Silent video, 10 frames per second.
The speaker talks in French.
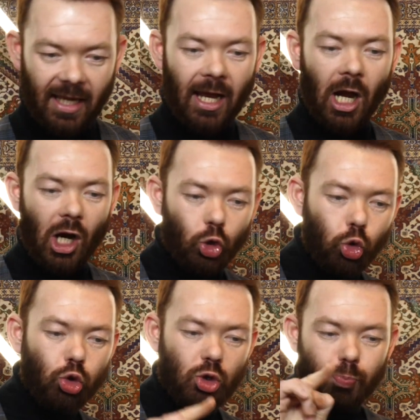c'est
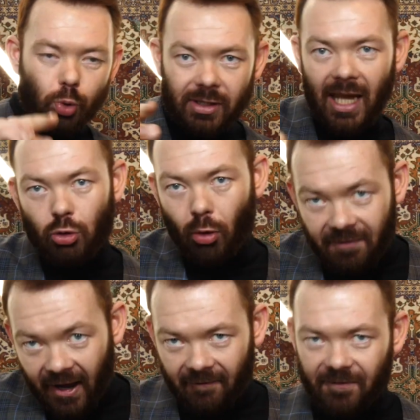12 bouteilles de
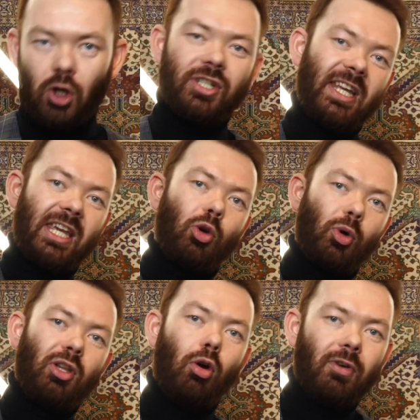vin français qui
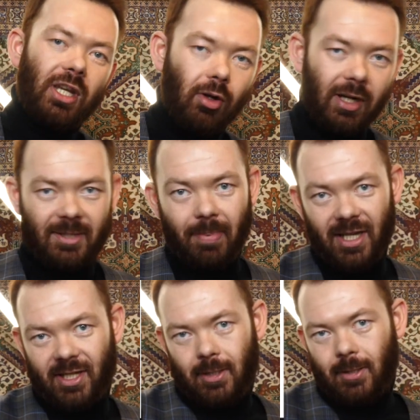ont été envoyées dans
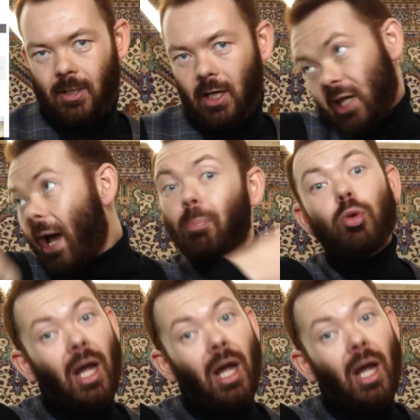l'espace. Il y a plus